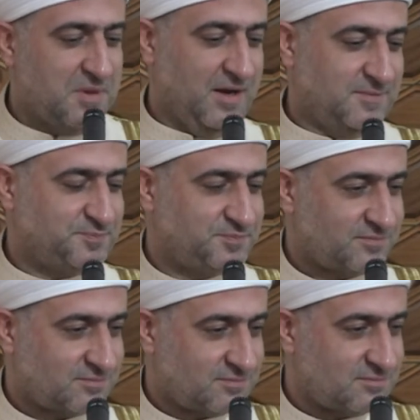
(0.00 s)
ربيع
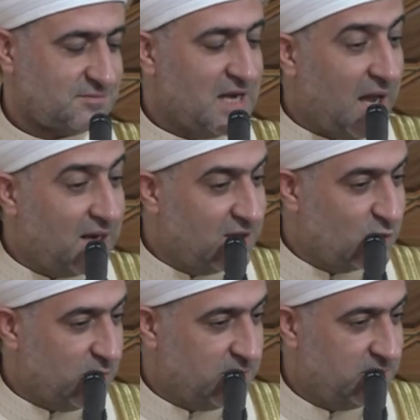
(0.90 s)

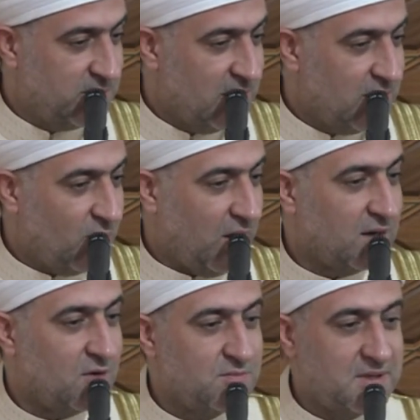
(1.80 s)
عليكم
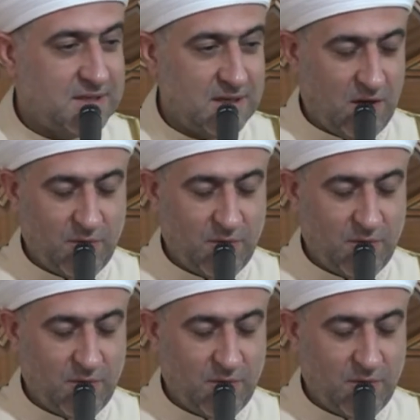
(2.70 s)
وعلى أمة,